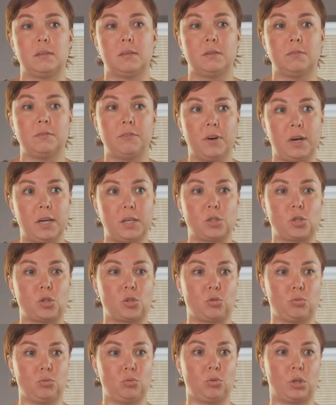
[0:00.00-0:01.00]

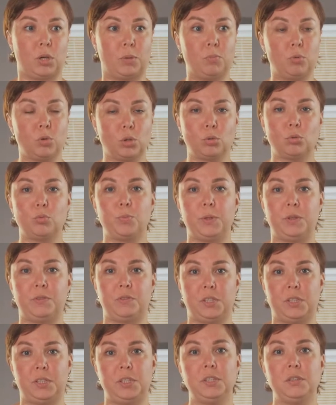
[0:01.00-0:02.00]
вашу работу
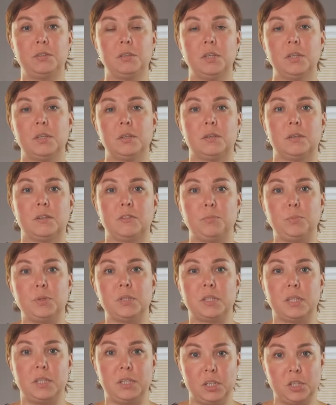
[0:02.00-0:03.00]
превратит в
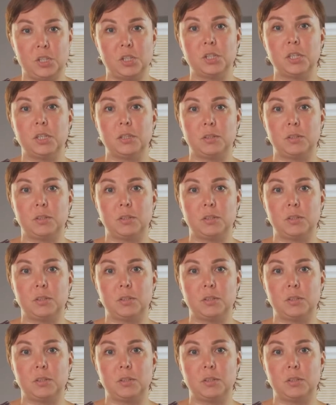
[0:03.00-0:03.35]
бесконечное